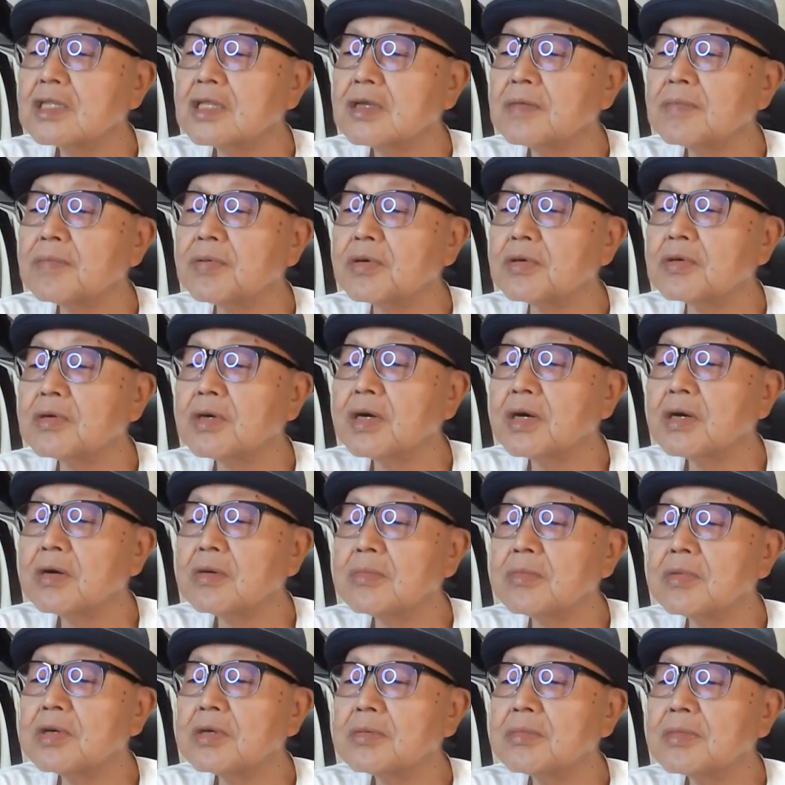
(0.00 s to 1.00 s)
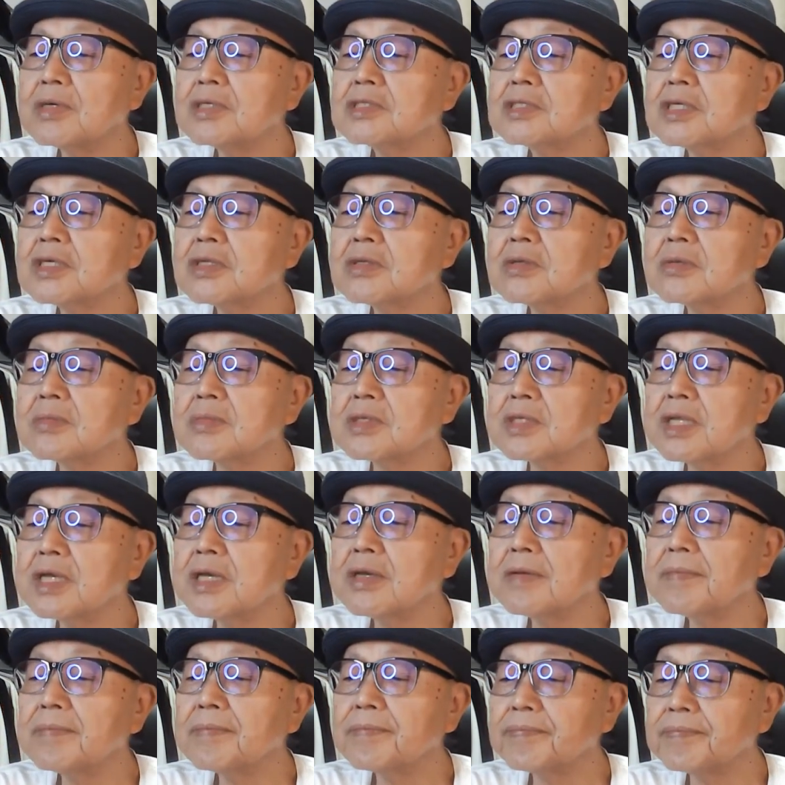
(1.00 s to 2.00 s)
で、僕は思いますけども
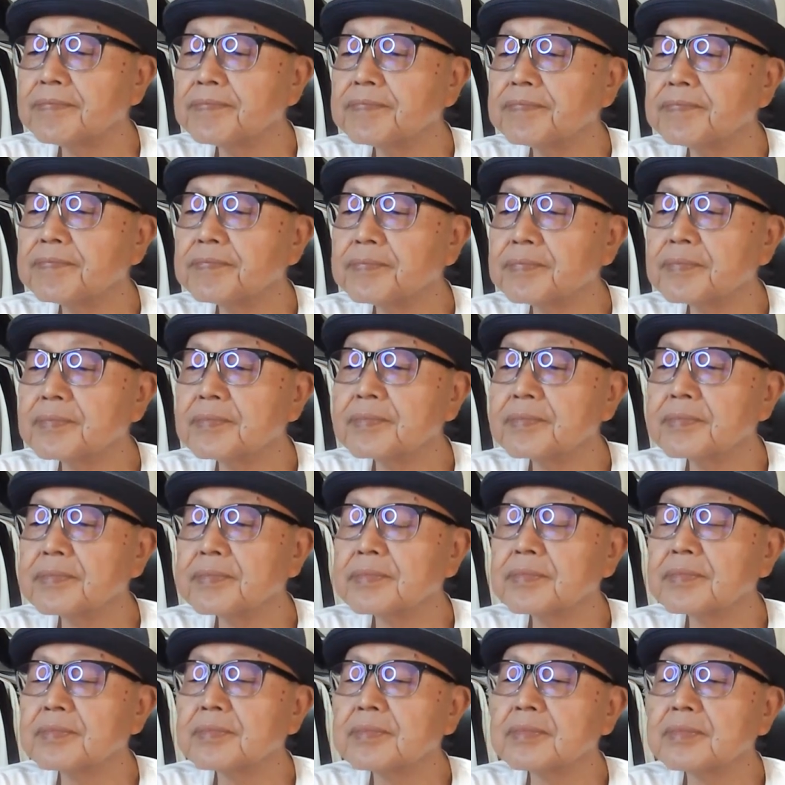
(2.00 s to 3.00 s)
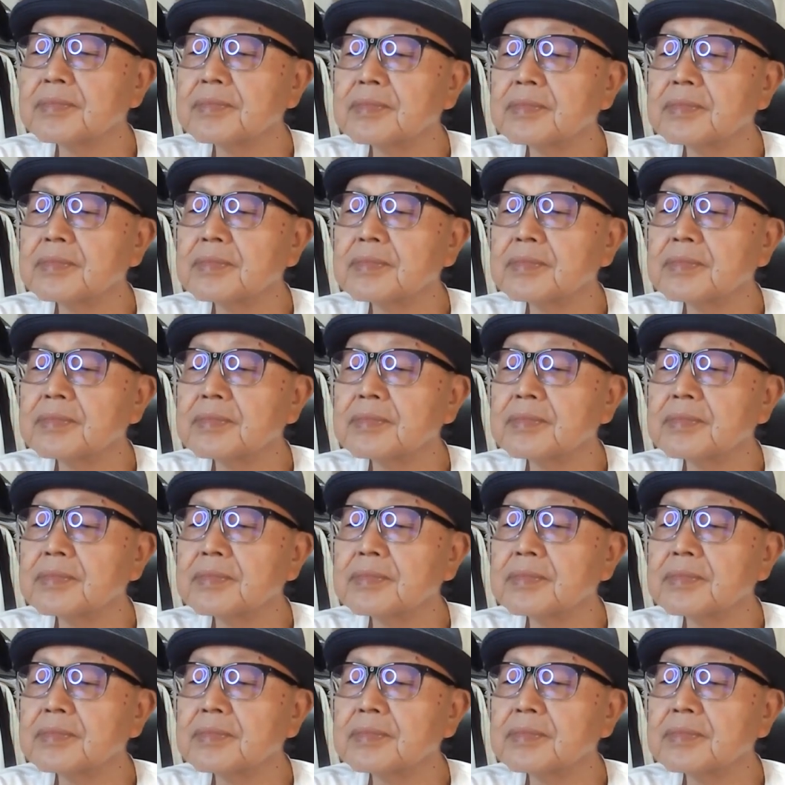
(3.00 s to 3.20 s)
ね。うーん。